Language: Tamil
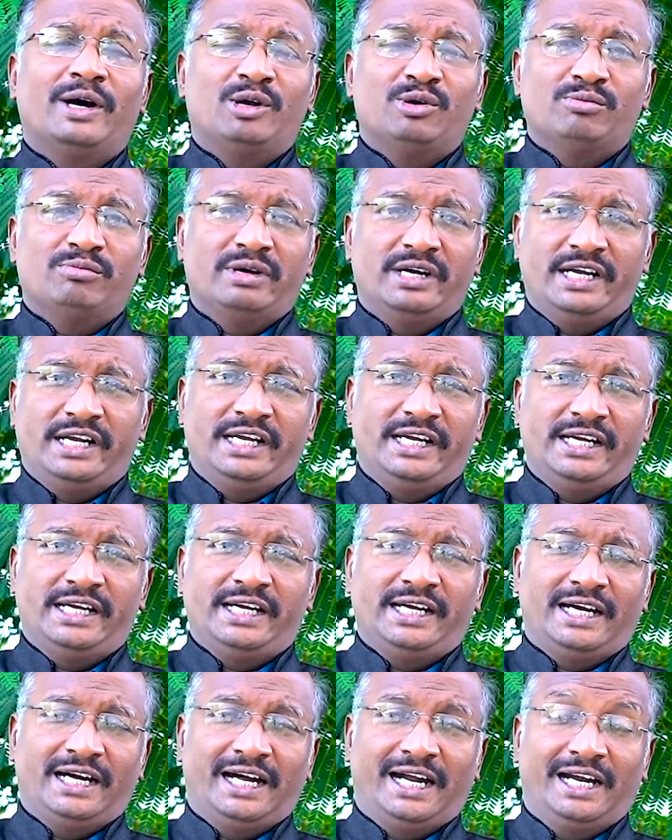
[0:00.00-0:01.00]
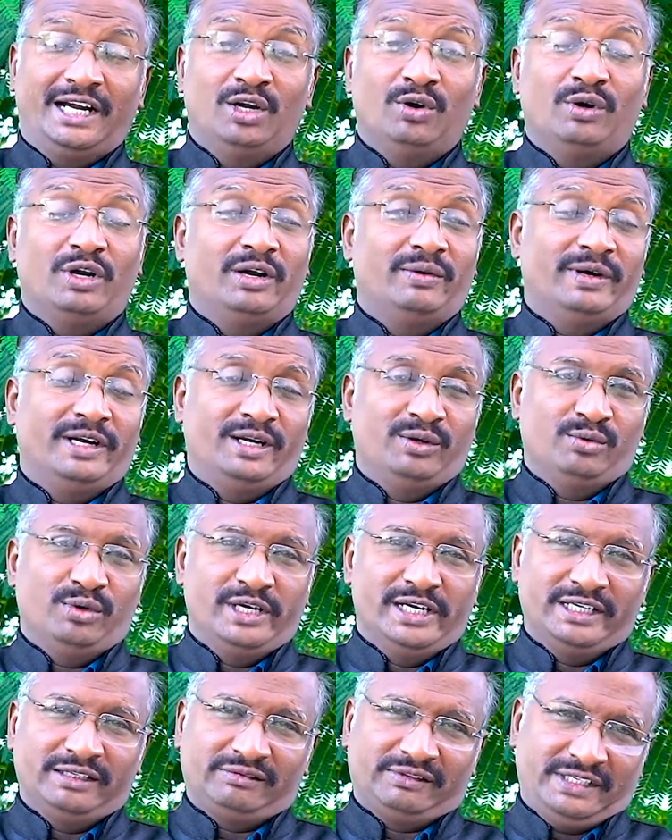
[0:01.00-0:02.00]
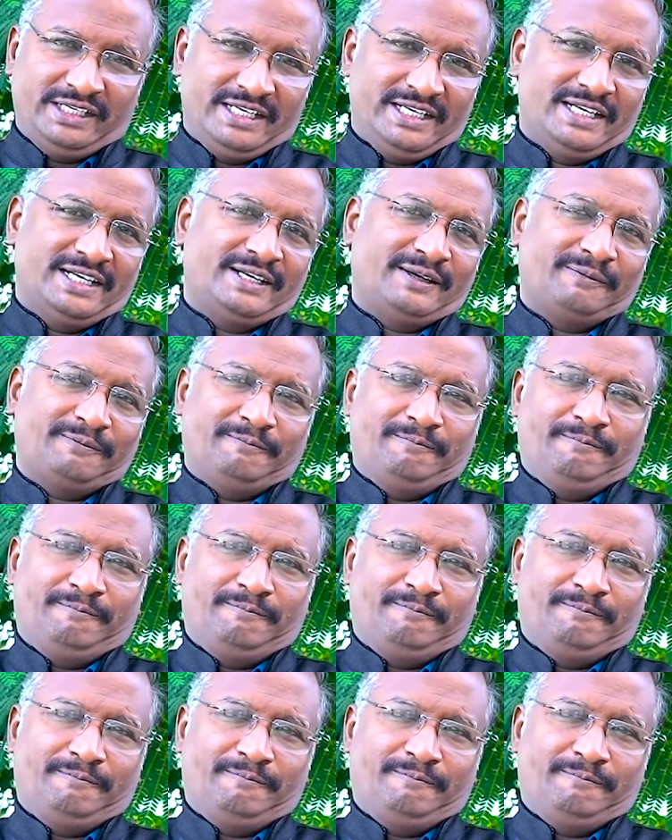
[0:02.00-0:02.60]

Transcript: வரும்படி ஆண்டவர் அவனை உயர்த்தினார்